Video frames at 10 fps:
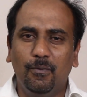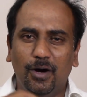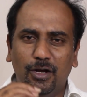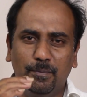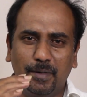
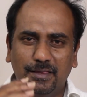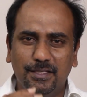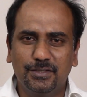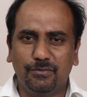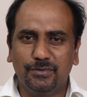వాళ్ళు
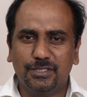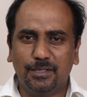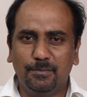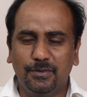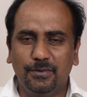ప్రతి
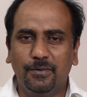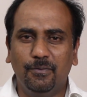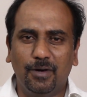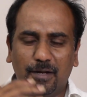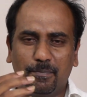సంవత్సరము
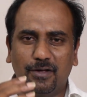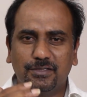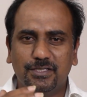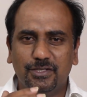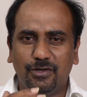వాళ్ళ
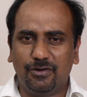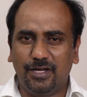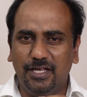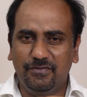ప్రాసెస్ యొక్క